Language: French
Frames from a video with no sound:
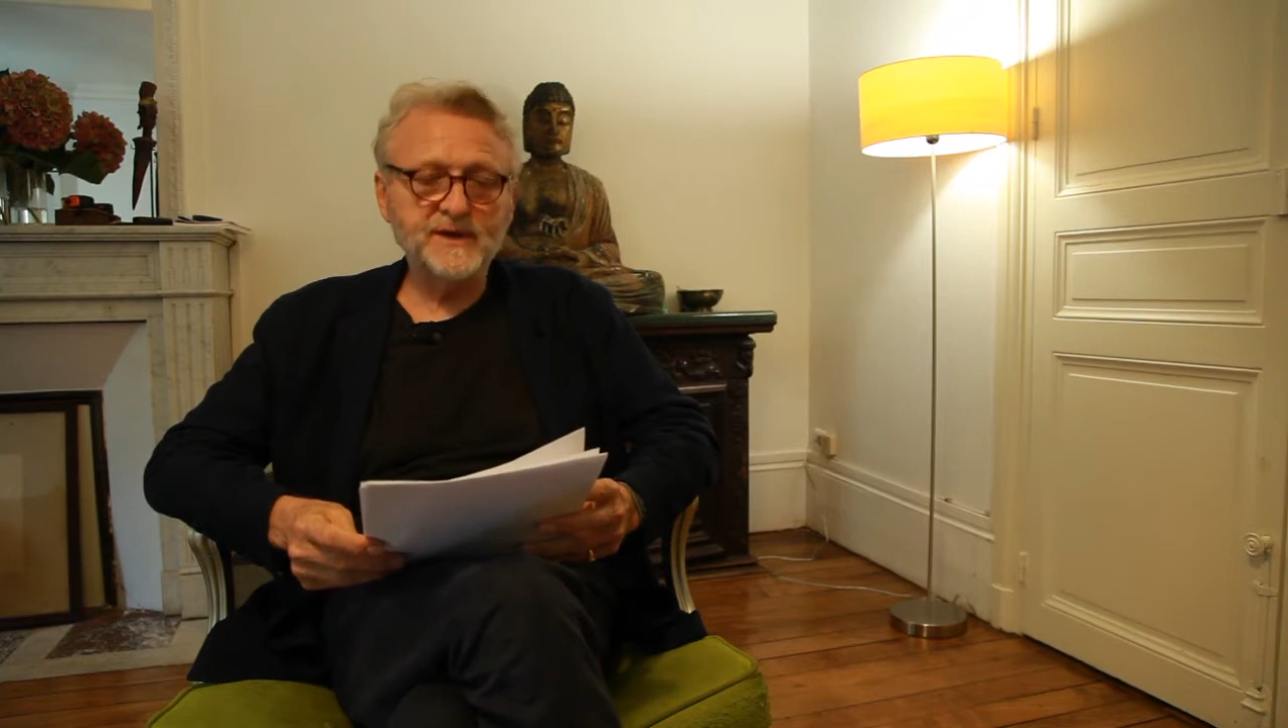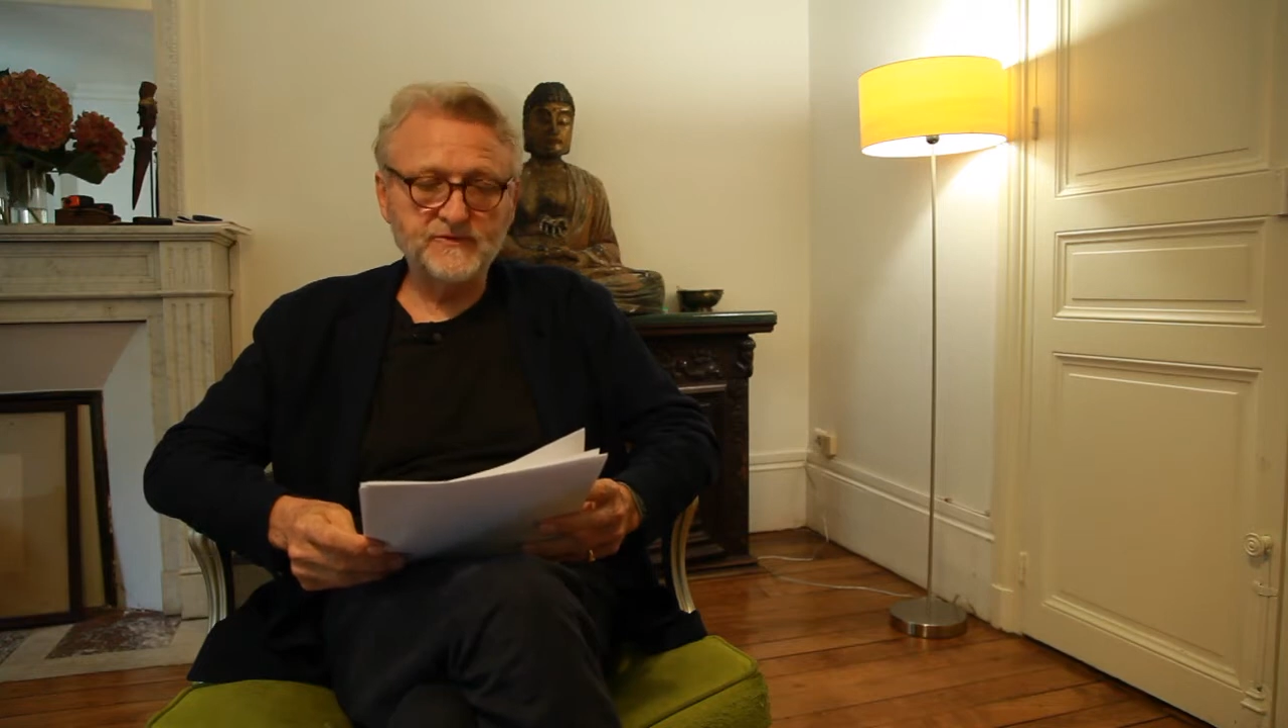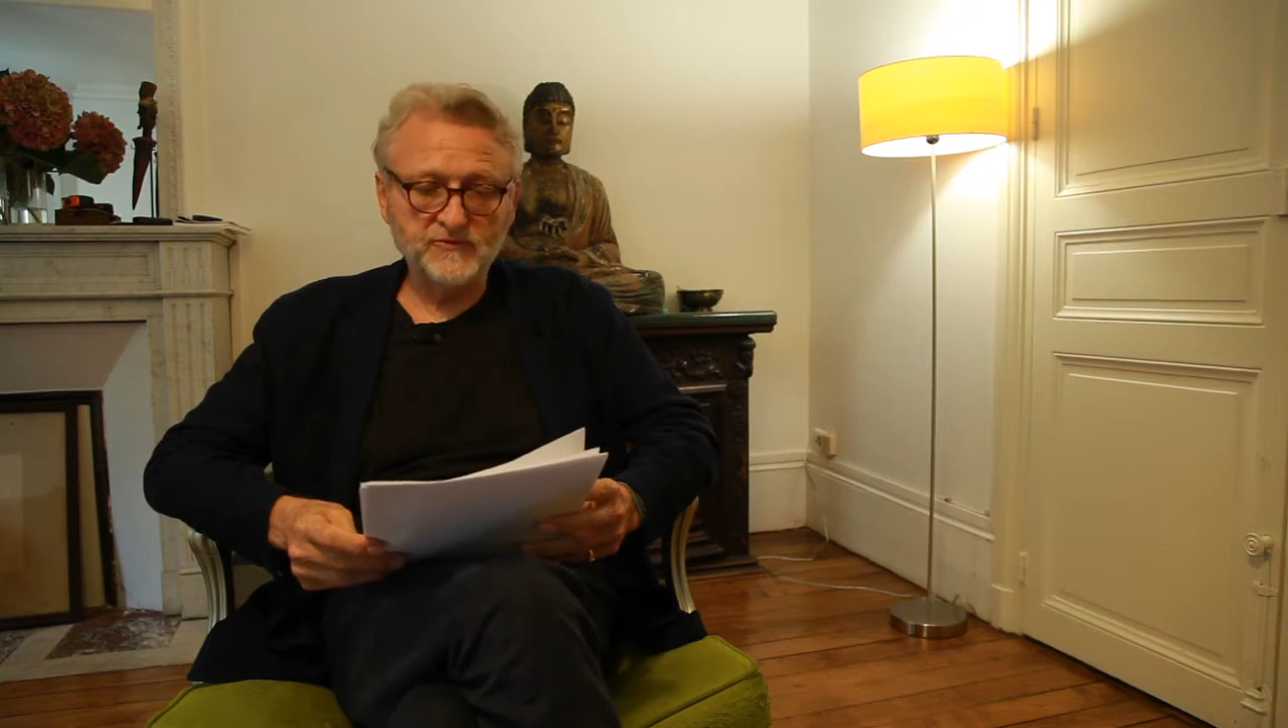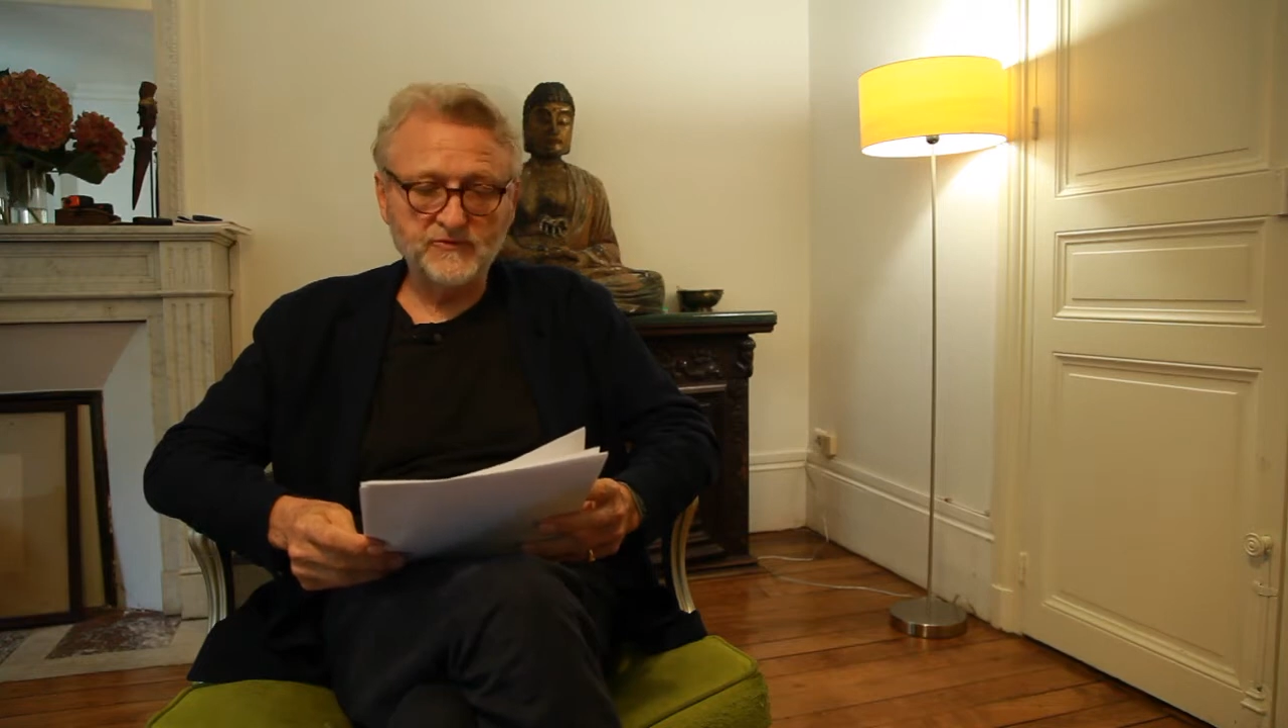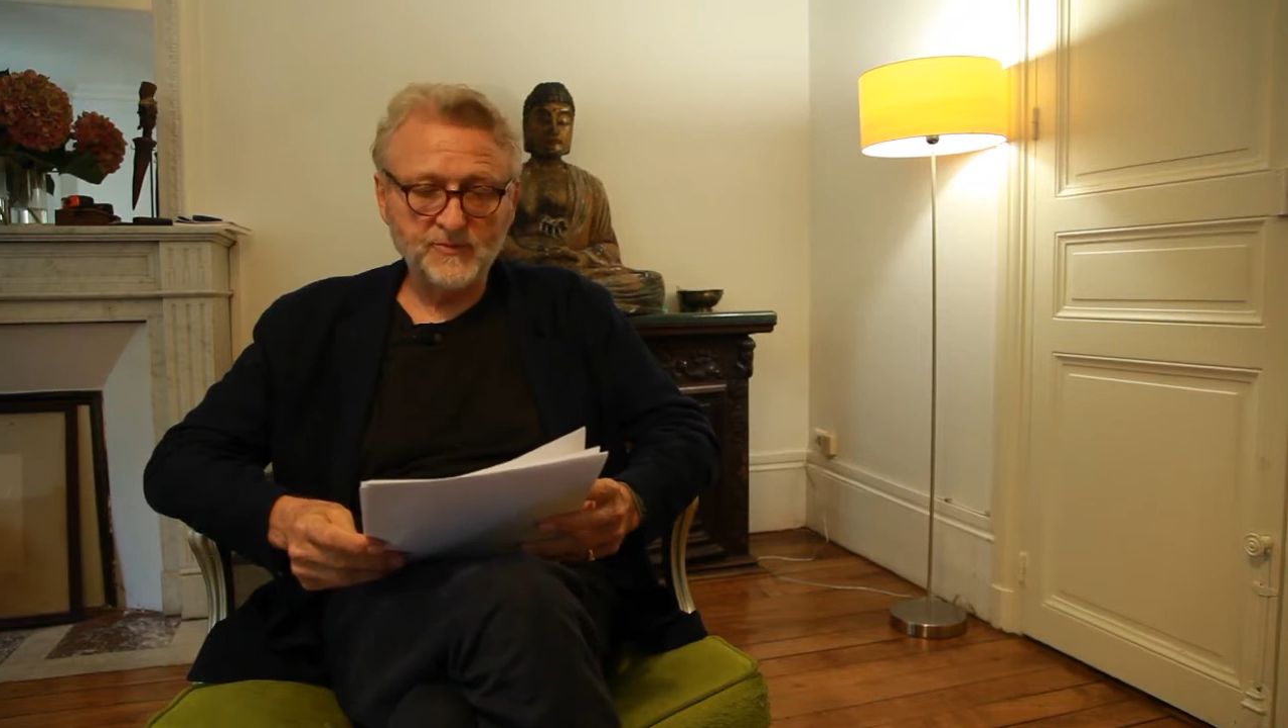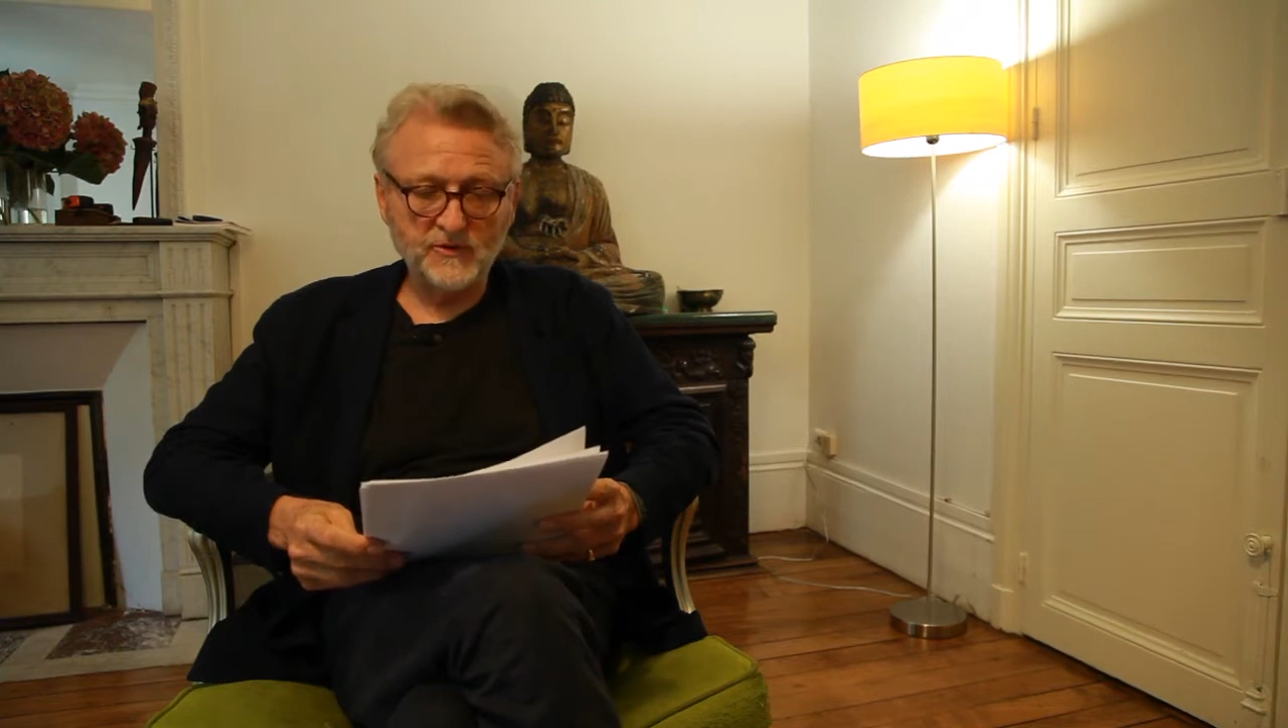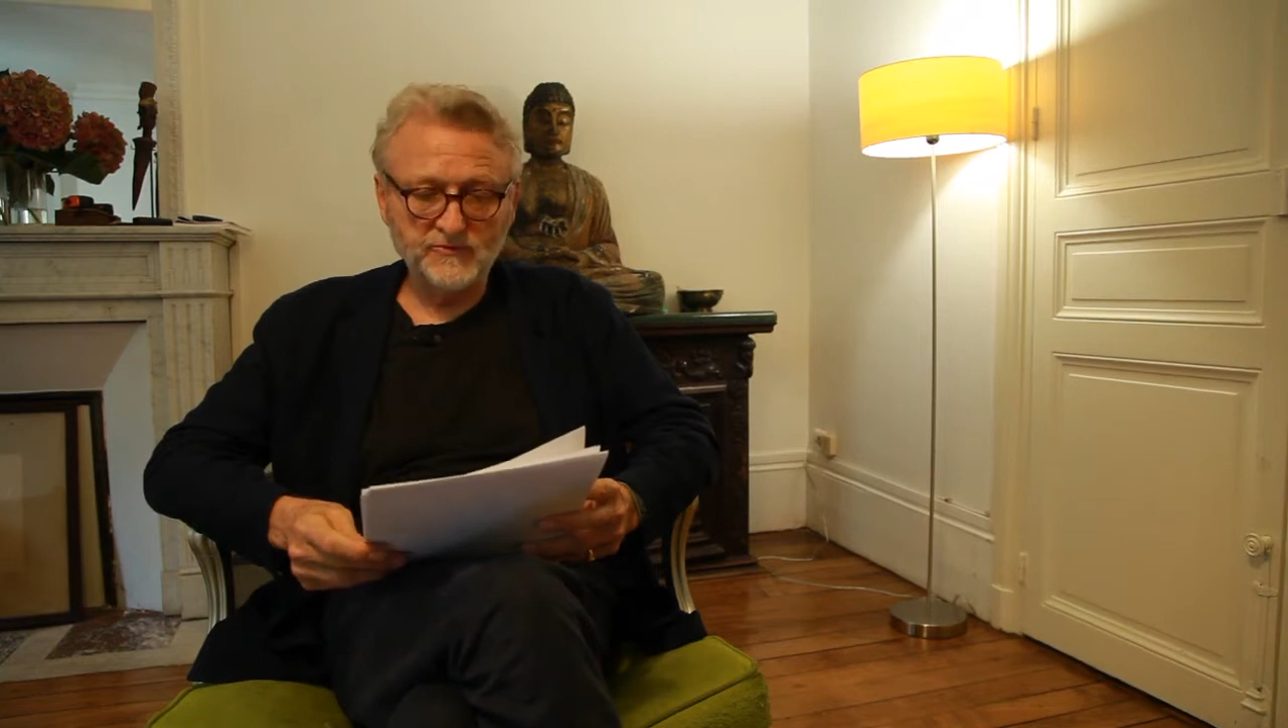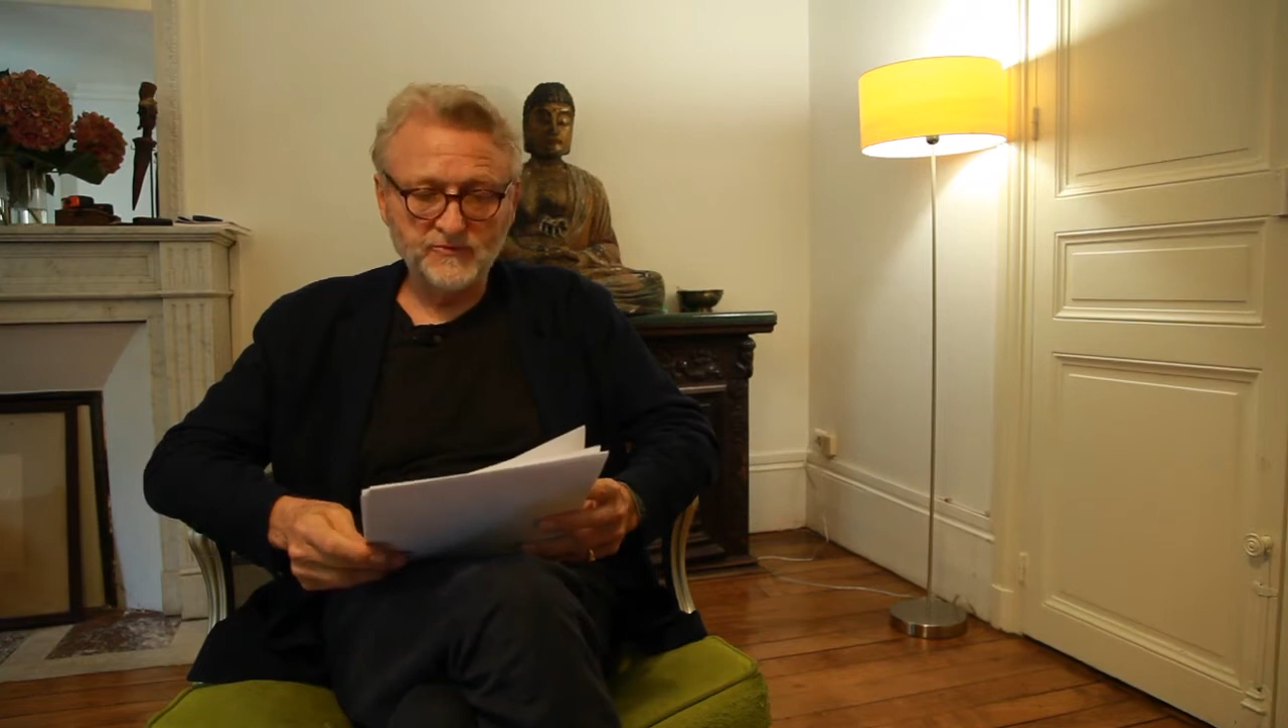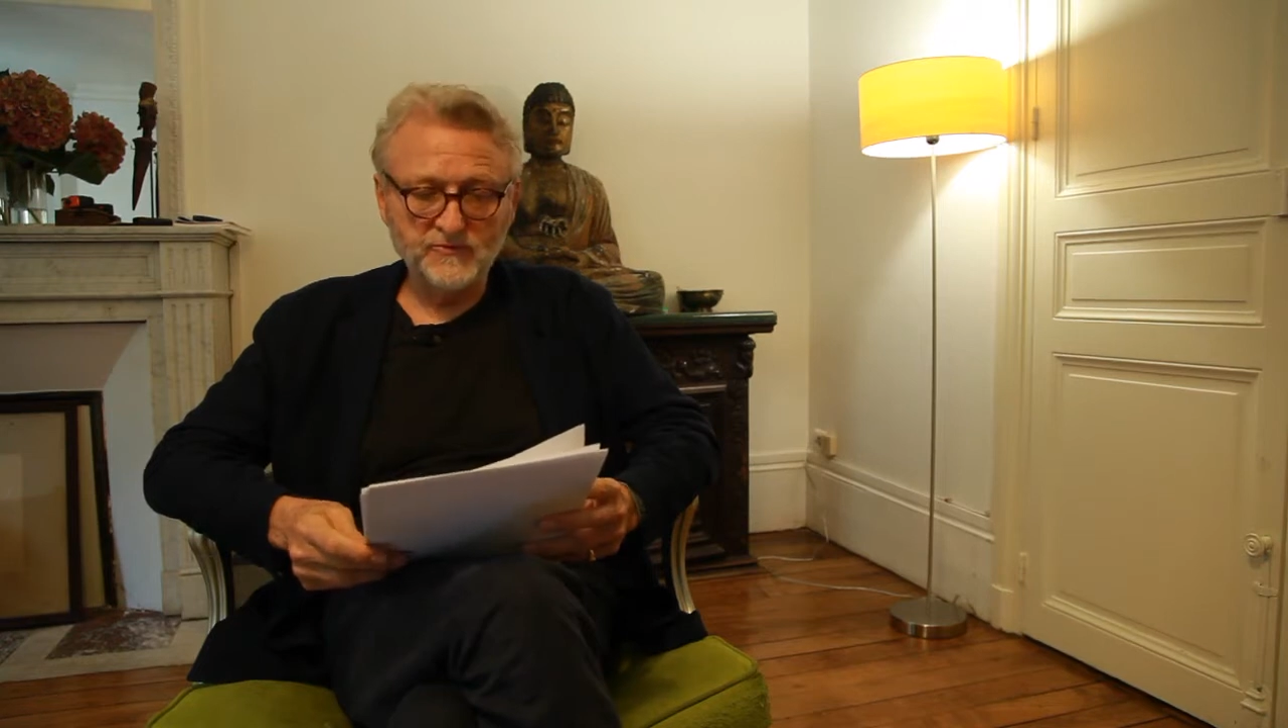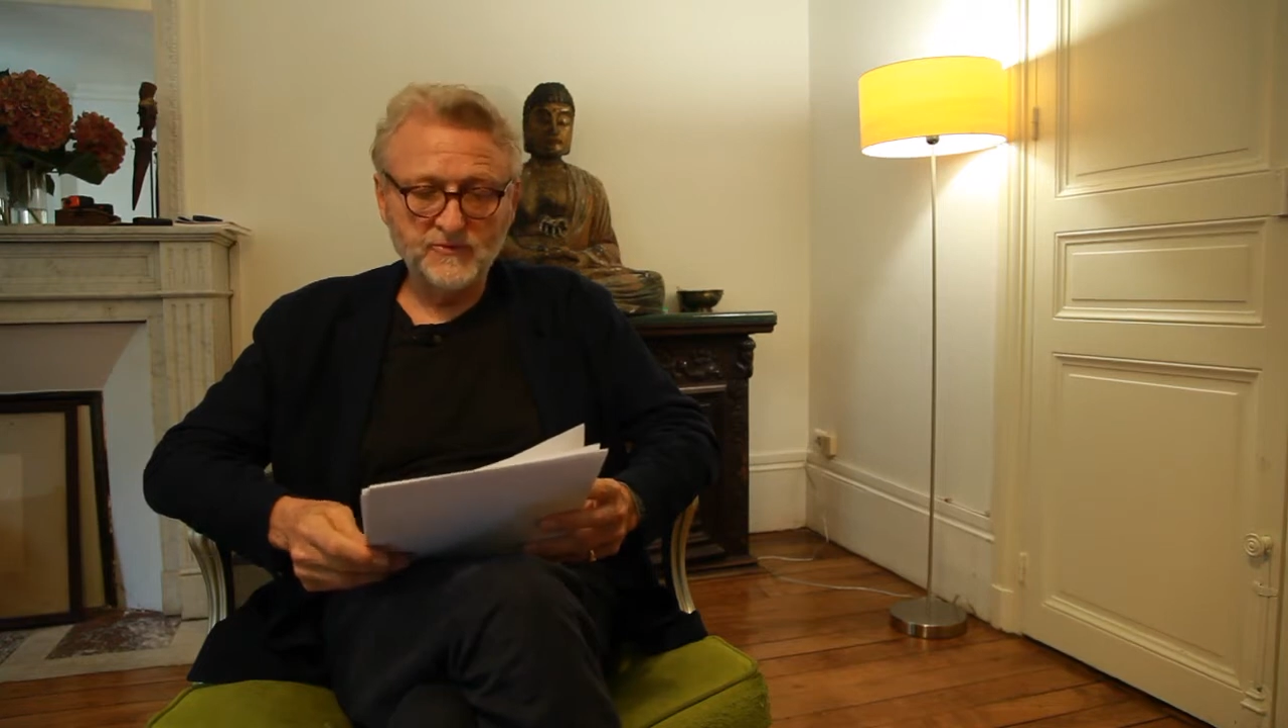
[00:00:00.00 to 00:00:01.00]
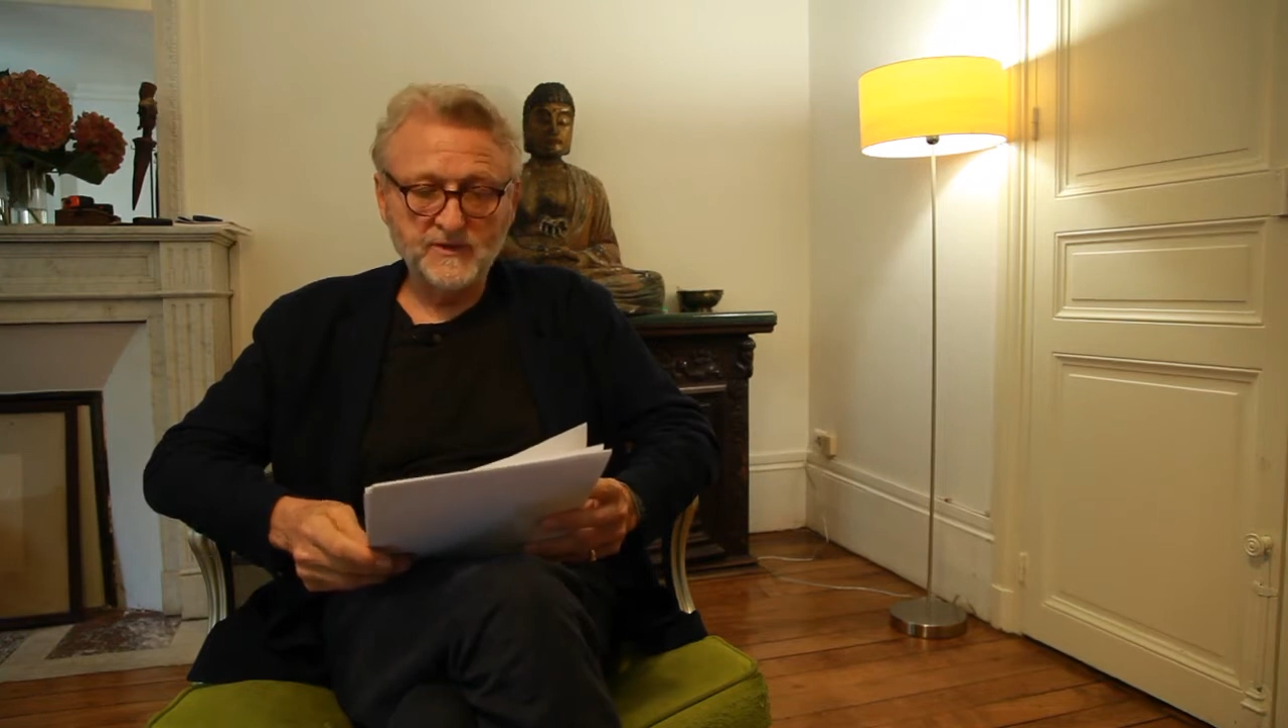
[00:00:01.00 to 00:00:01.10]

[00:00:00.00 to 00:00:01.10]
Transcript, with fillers: suspendue.